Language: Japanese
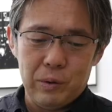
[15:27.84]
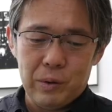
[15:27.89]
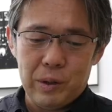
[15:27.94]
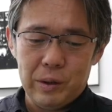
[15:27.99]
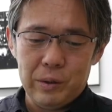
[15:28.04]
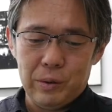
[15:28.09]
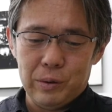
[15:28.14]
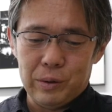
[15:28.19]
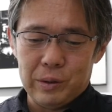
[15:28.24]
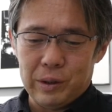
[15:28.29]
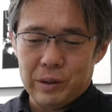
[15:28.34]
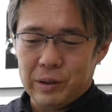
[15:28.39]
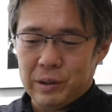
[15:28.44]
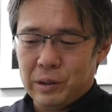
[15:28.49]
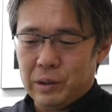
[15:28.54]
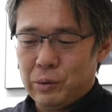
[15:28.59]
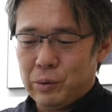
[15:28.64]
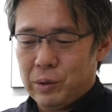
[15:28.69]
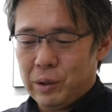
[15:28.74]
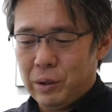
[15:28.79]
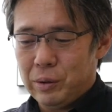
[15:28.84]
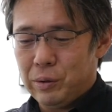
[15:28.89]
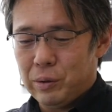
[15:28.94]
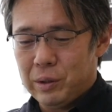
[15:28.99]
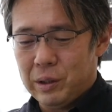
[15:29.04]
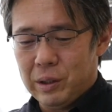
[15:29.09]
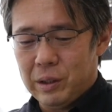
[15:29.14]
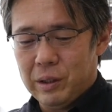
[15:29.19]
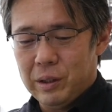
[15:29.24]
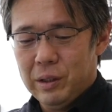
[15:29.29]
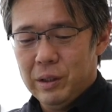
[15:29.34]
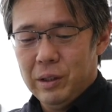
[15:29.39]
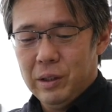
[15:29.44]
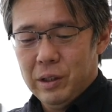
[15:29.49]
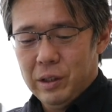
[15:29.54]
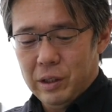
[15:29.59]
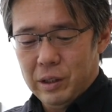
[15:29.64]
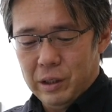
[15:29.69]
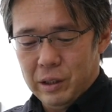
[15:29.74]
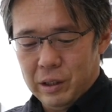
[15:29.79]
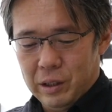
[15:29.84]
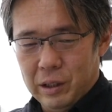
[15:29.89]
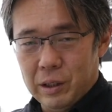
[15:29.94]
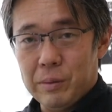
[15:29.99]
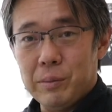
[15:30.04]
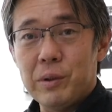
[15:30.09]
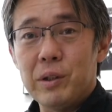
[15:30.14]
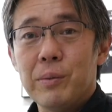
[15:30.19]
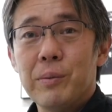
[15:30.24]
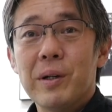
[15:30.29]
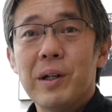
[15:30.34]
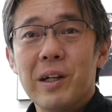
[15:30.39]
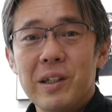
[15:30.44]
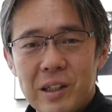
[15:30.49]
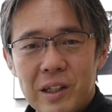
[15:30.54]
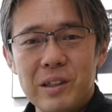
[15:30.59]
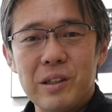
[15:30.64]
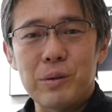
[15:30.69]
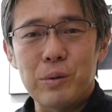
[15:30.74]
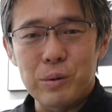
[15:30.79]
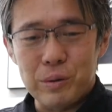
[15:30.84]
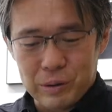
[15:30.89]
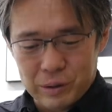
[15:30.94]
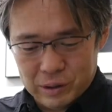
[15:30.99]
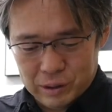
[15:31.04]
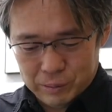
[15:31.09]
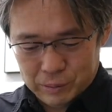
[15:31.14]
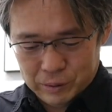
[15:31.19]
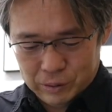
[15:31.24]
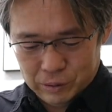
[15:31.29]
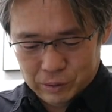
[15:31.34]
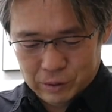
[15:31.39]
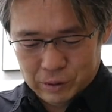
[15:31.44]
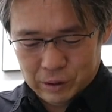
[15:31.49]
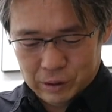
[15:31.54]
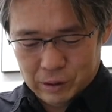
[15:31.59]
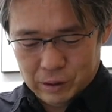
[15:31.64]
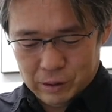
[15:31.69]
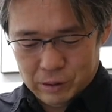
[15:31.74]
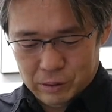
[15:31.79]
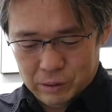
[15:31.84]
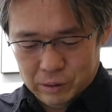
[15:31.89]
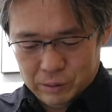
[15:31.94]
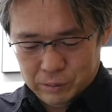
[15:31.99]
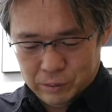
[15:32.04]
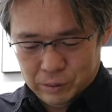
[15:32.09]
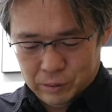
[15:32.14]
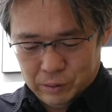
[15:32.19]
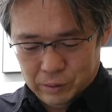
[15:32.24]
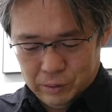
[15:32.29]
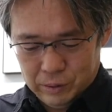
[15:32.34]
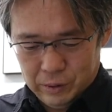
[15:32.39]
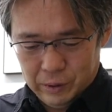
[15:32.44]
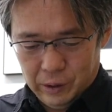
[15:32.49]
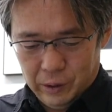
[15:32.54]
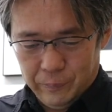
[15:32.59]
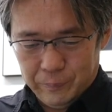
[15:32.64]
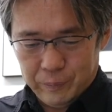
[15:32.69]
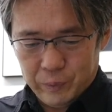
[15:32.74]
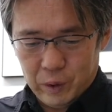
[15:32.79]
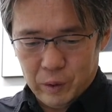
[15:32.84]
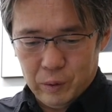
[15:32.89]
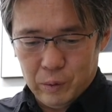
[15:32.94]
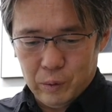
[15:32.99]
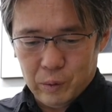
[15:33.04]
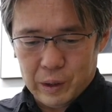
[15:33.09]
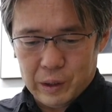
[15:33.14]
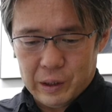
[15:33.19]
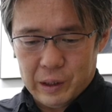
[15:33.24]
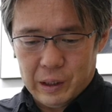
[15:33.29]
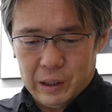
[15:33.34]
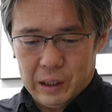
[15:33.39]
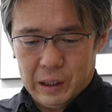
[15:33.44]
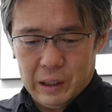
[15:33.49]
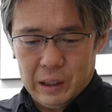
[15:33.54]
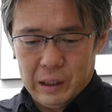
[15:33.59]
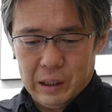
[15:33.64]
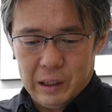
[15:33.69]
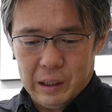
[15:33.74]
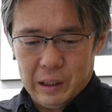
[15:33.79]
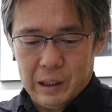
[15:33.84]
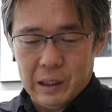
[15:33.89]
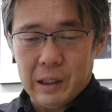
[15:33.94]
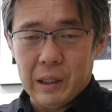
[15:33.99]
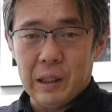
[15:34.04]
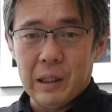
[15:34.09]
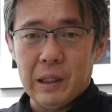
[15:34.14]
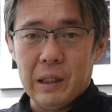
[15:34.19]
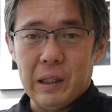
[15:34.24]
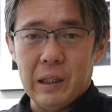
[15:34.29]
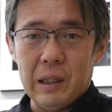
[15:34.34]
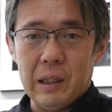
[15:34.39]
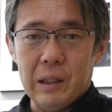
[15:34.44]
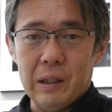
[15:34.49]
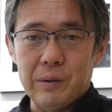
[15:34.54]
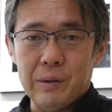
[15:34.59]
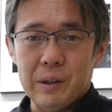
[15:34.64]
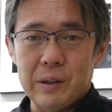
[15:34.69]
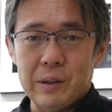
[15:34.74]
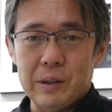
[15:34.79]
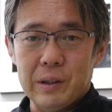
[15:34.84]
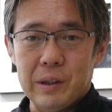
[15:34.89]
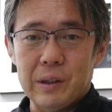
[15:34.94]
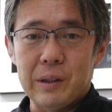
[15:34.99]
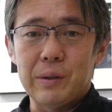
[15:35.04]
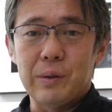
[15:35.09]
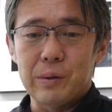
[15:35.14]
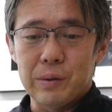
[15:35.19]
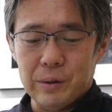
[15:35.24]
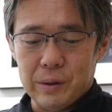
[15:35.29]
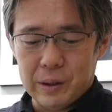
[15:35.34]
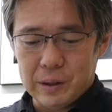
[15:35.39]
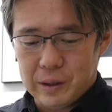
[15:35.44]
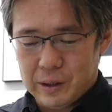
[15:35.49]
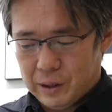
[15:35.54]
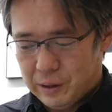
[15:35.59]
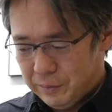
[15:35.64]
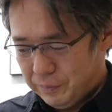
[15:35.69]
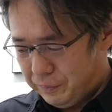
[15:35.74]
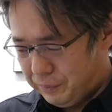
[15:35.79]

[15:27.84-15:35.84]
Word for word: 海道の写真が北海道で、え認められたってことは自分にとってとても大きな、えー、嬉しい出来事でした。